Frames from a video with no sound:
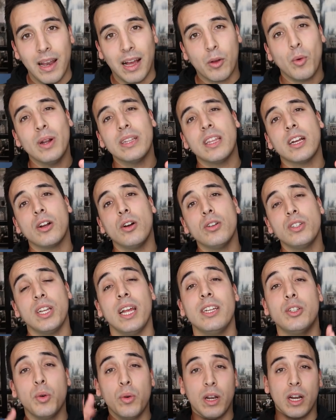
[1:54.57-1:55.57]
La cuarta
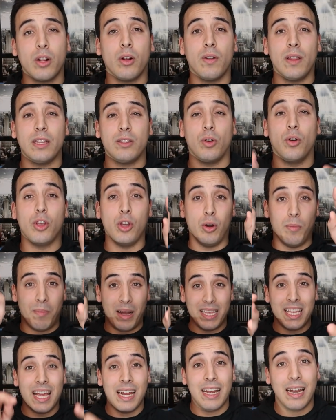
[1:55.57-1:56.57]
cosa es un recordatorio.
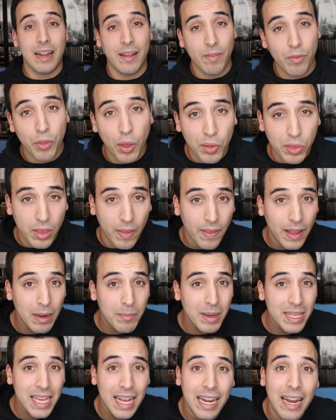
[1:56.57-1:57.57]
Mañana, 12 de
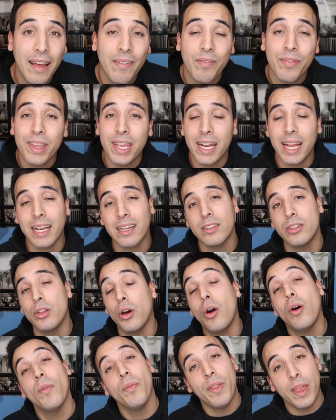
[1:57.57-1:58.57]
la mañana,
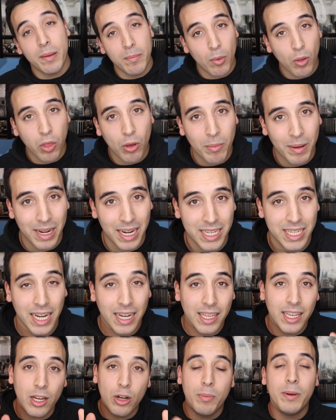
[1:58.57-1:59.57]
directo de modo
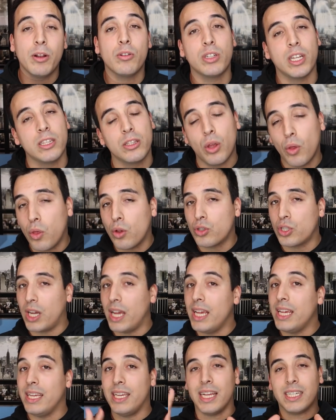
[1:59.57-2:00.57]
manager. Quiero veros a todos
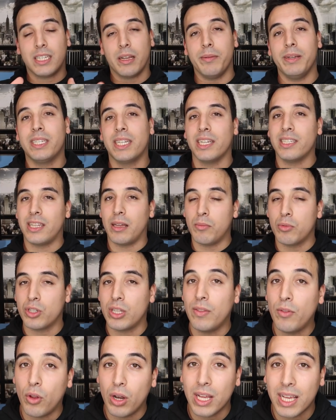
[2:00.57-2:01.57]
ahí. Ya sabéis que estamos
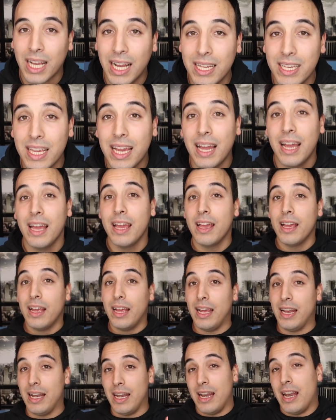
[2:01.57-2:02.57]
dándole caña
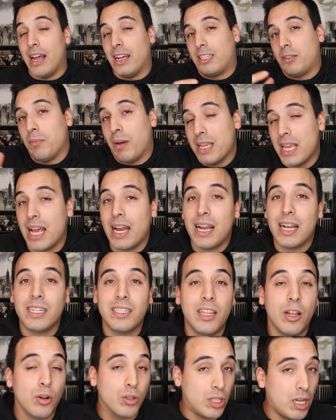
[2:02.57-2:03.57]
en las
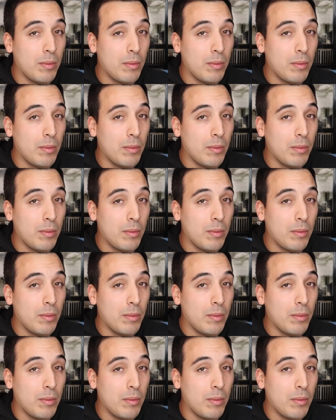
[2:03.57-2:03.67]
mañanas de los